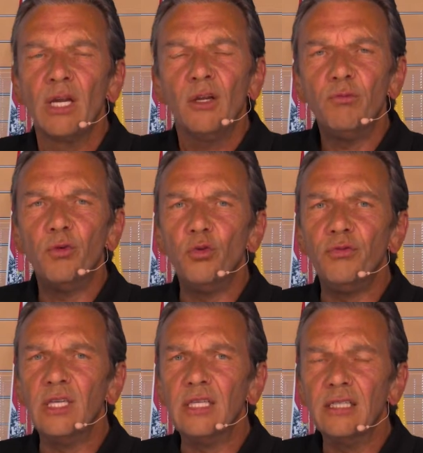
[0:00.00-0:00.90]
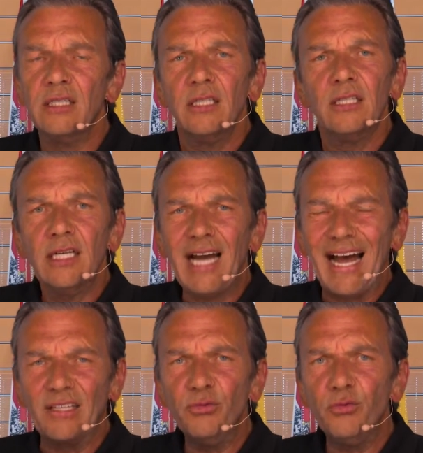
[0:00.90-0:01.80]
wo wir
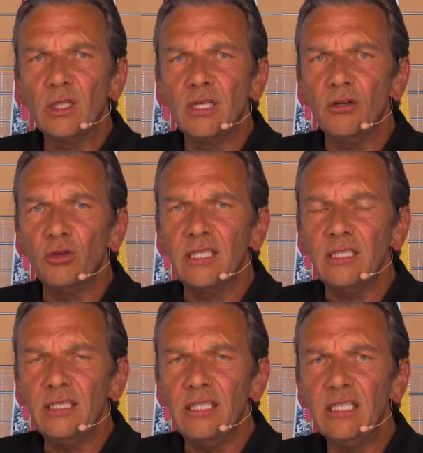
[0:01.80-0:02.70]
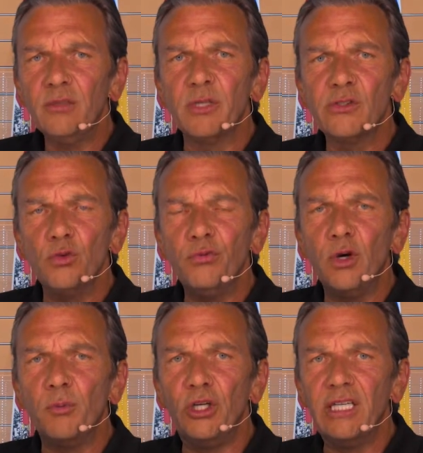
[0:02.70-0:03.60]
Anforderungen nicht mehr so
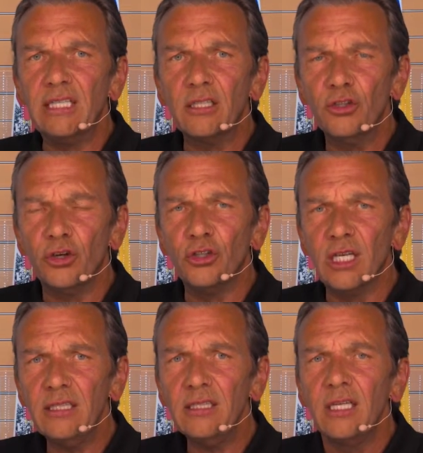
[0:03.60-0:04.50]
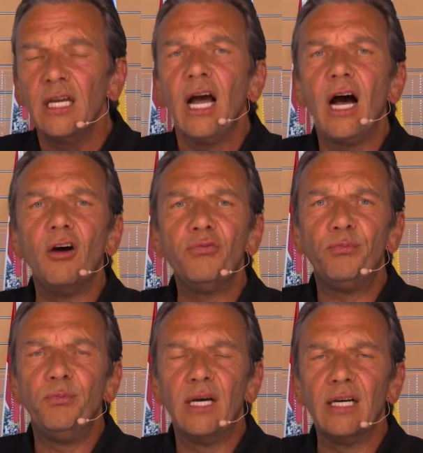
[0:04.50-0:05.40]
formulieren können, auf,
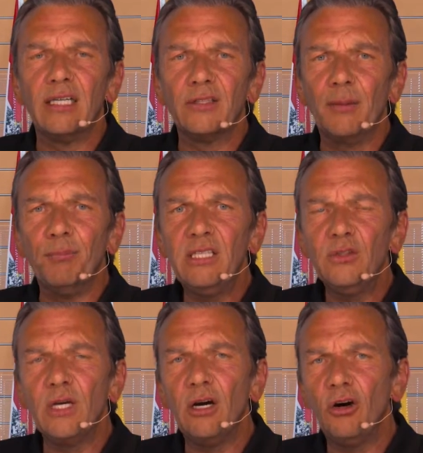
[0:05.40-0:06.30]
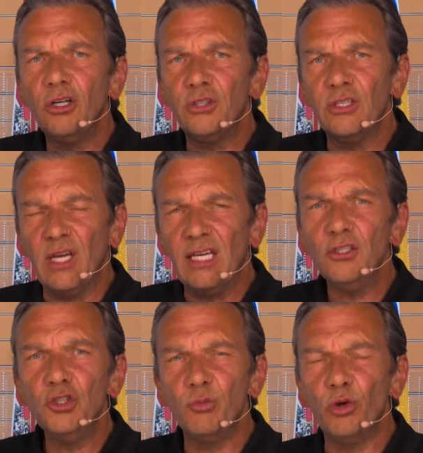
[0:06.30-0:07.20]
äh, damit wir auch die
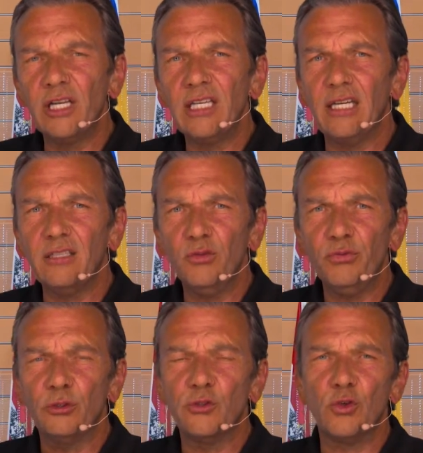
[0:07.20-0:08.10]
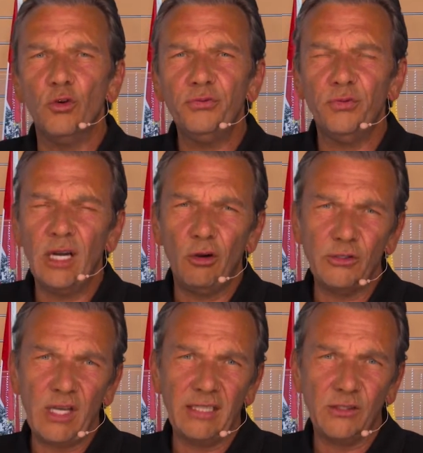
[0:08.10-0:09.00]
technischen Möglichkeiten von Software
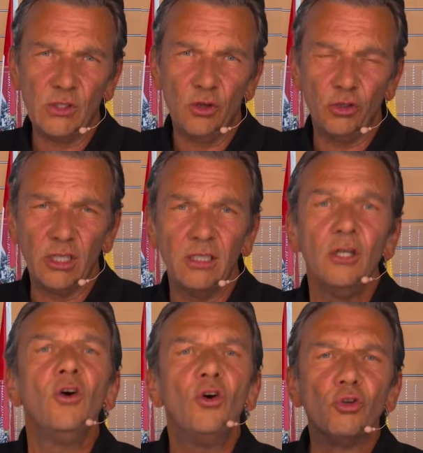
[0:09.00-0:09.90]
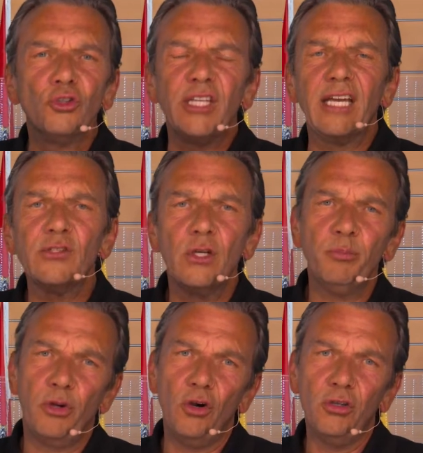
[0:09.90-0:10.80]
ausreizen können. Und deshalb
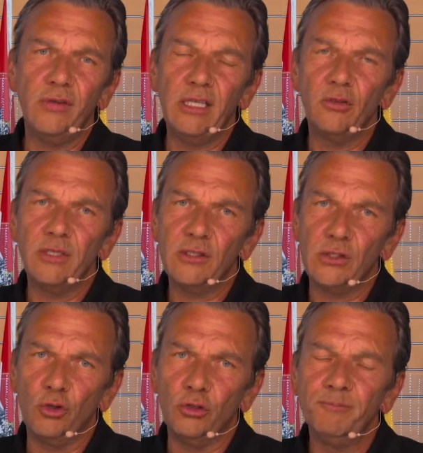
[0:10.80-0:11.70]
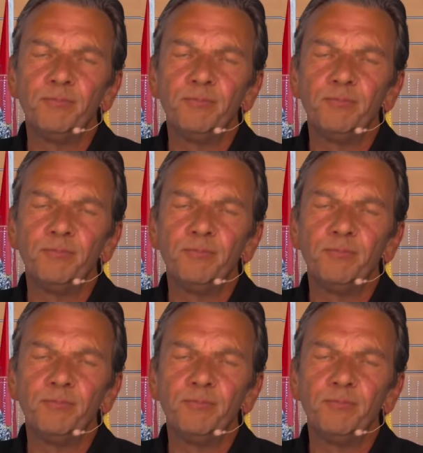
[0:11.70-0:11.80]
brauchen wir Innovation.